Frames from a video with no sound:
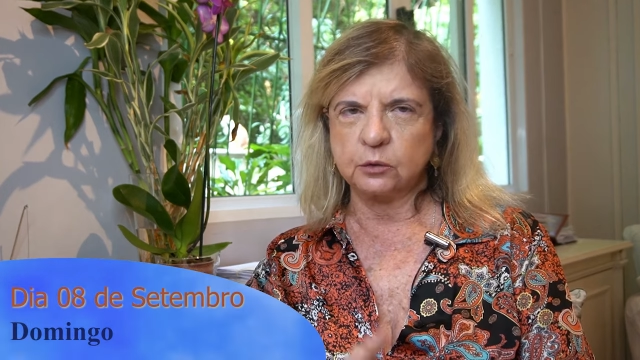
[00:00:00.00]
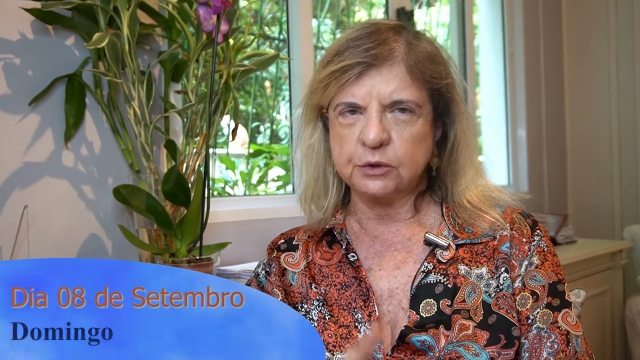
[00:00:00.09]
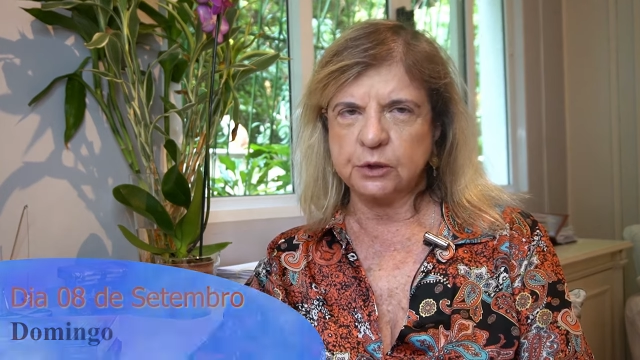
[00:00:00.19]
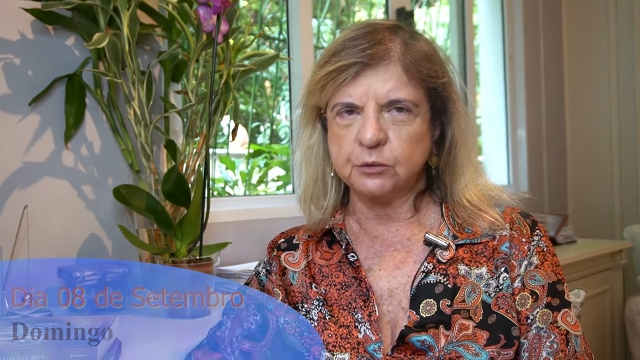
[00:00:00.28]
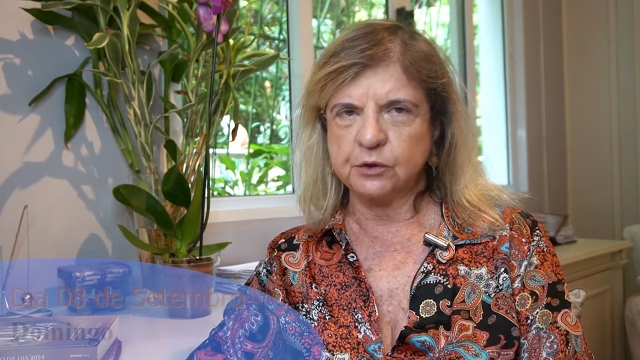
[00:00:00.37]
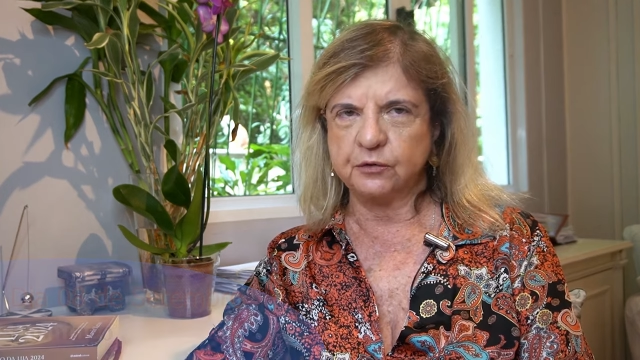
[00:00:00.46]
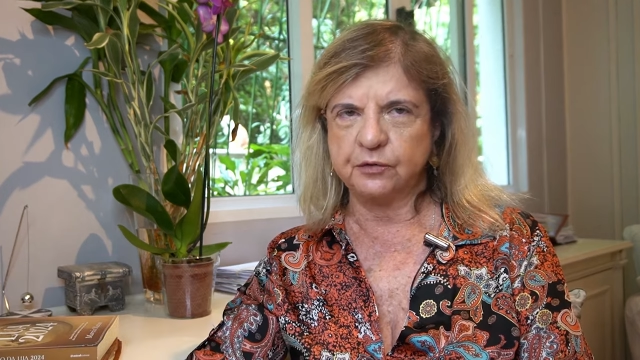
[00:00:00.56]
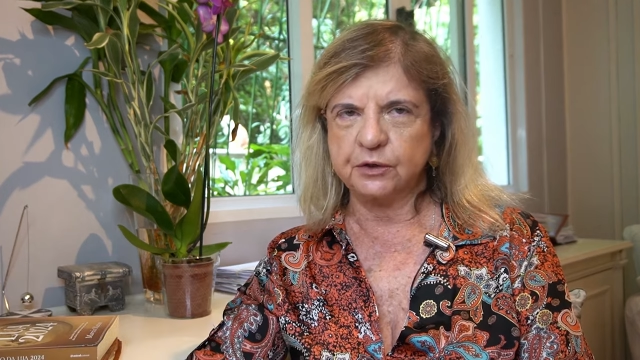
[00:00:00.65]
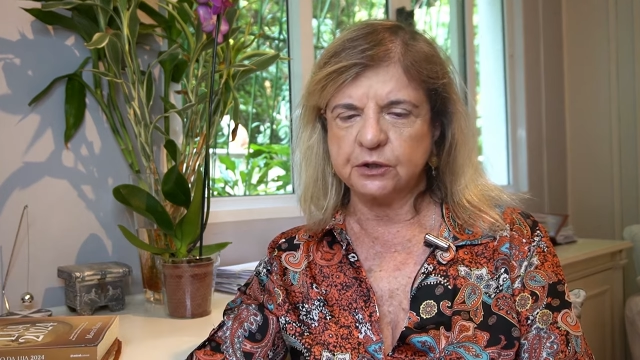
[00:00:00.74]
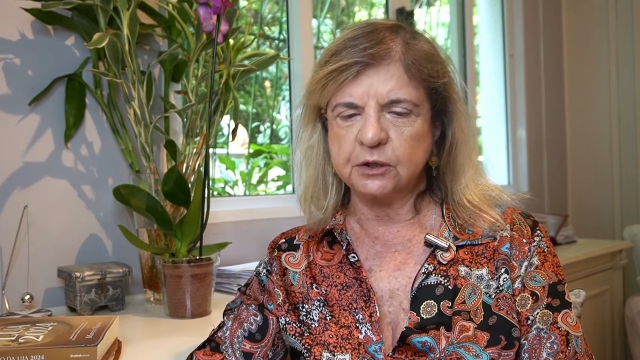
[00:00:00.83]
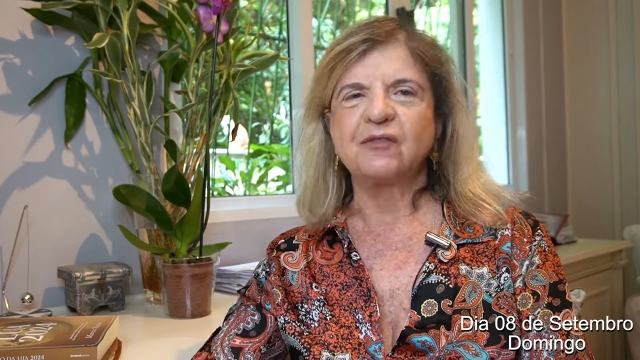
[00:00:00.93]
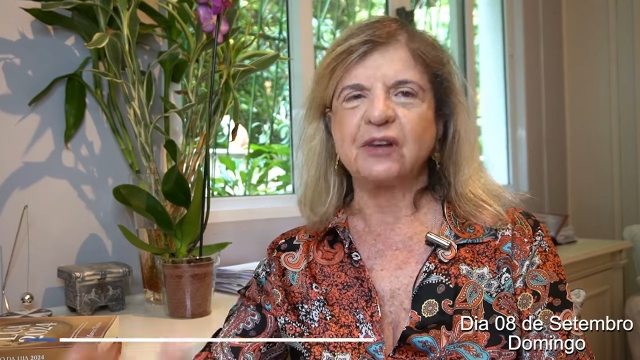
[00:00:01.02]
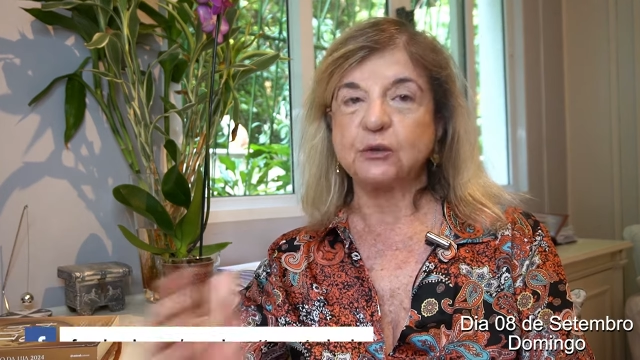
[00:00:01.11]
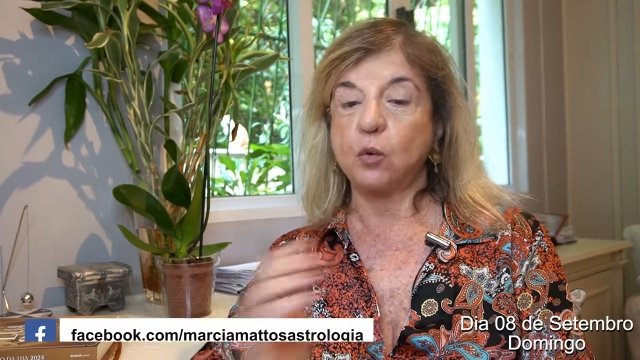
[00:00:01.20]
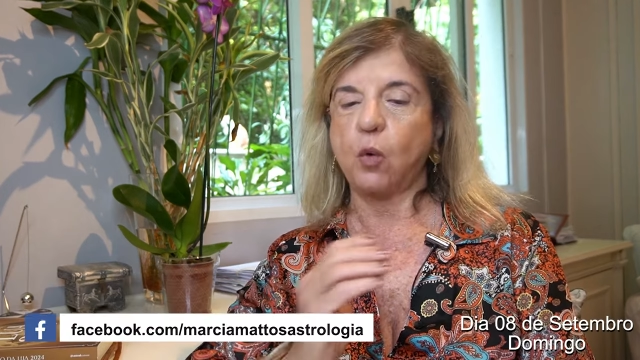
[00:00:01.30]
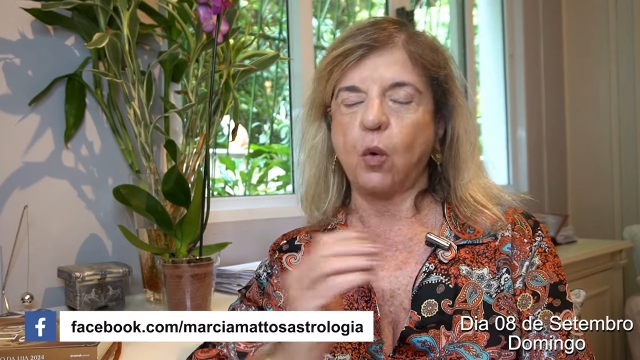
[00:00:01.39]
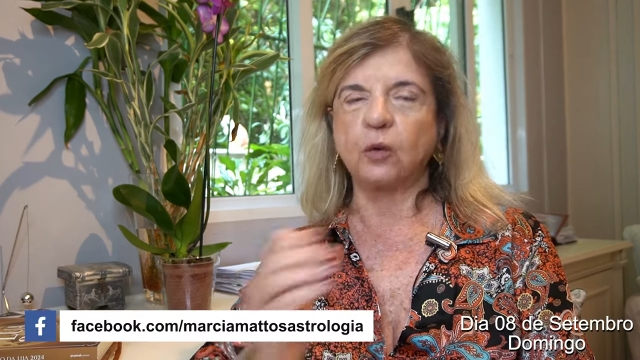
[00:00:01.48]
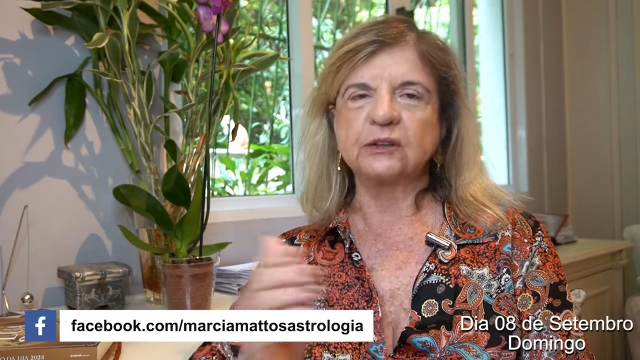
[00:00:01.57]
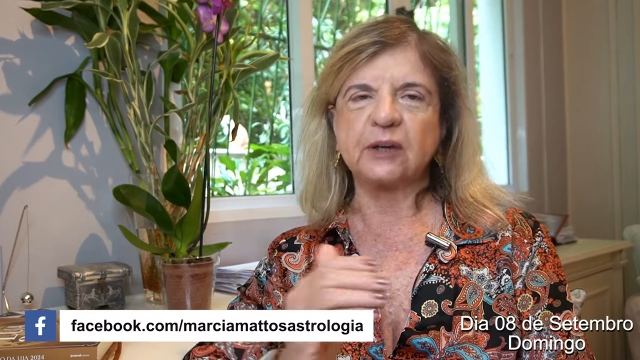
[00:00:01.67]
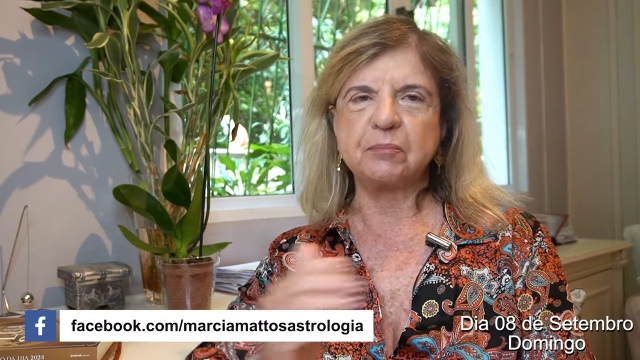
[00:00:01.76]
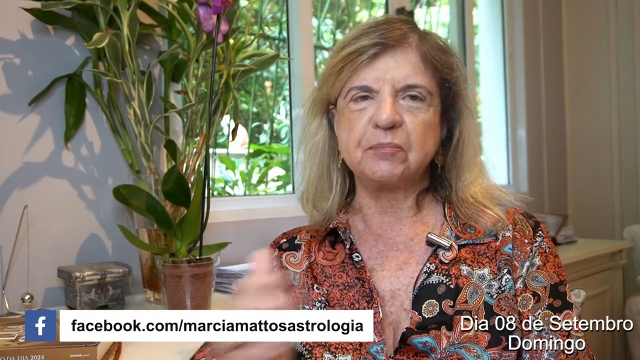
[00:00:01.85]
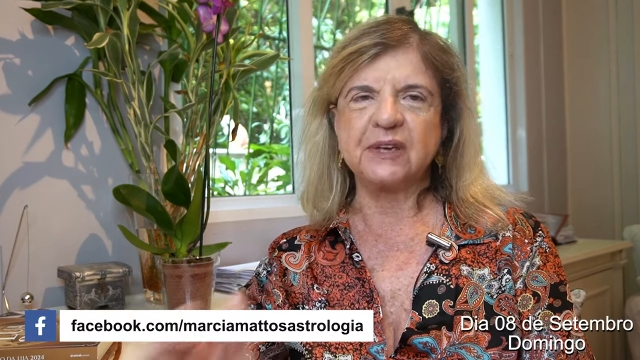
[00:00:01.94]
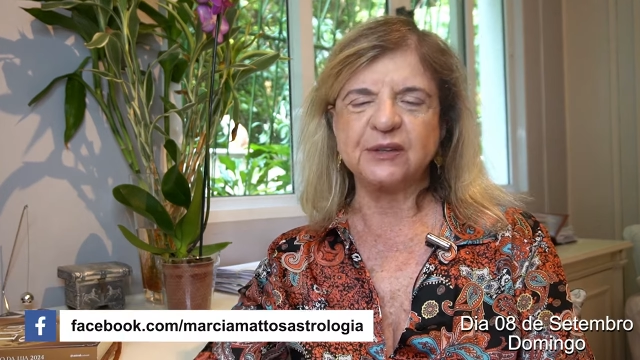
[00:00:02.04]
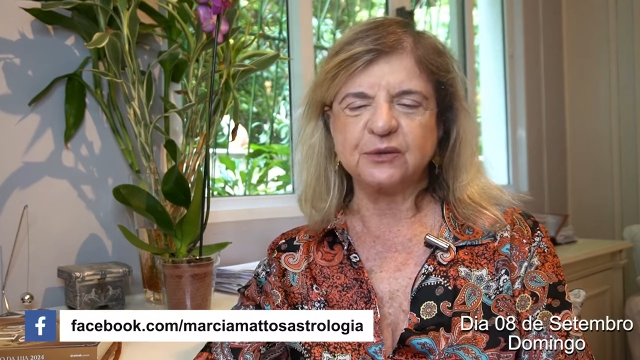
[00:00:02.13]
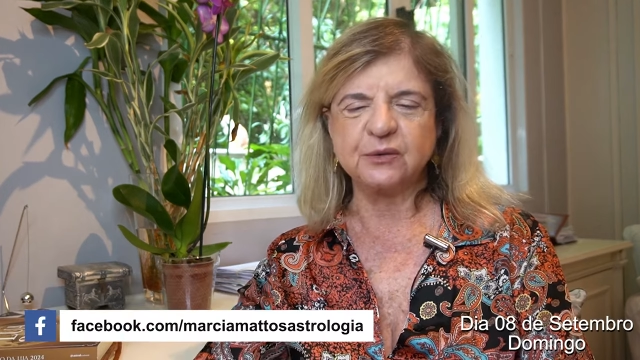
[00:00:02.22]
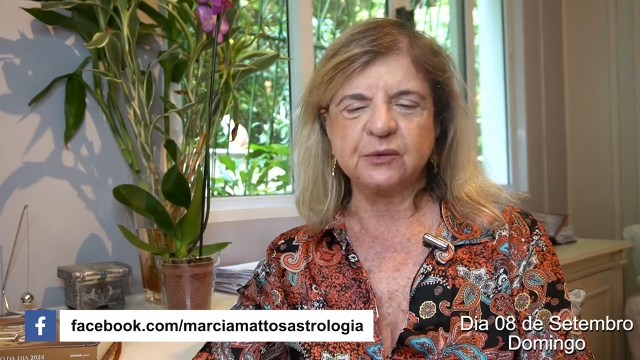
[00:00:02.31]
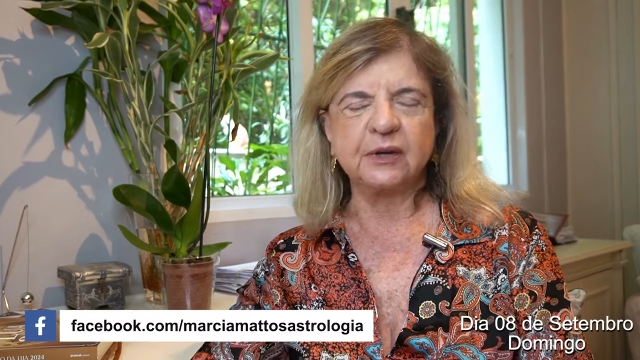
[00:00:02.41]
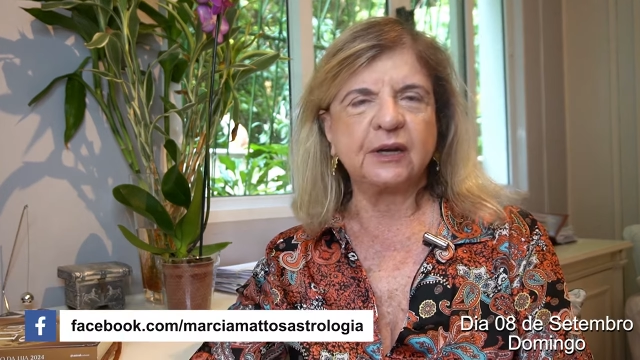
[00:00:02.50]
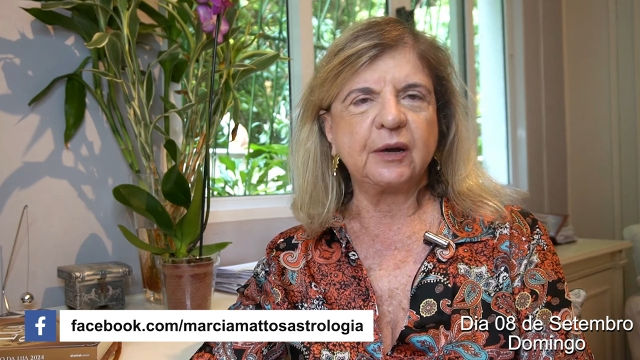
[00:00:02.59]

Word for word: no signo de Virgem, faz o um contrapeso